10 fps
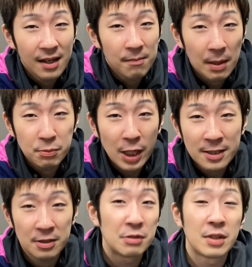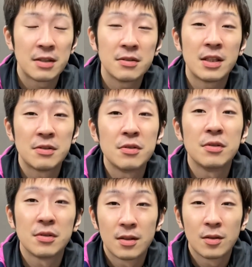まあ、ブレずに打てるってい
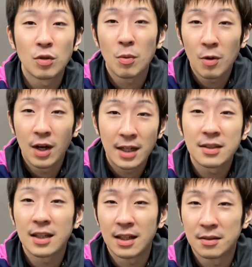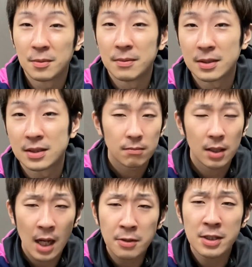うこともあるかなと思います、
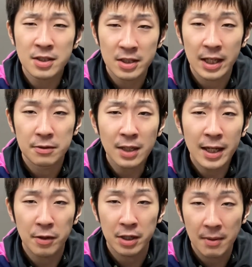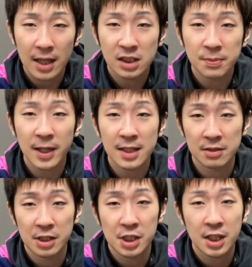まあ、確実に裏よりは滑ら
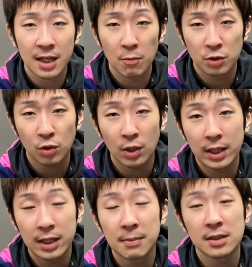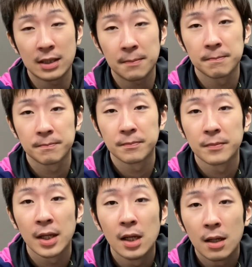ずにしっかり持つことはできますね
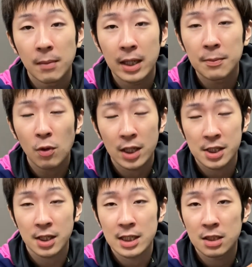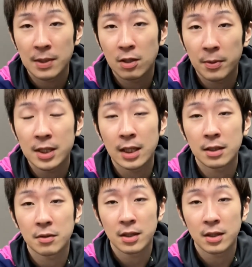まあ、イボがしっかり滑り止めになってくれ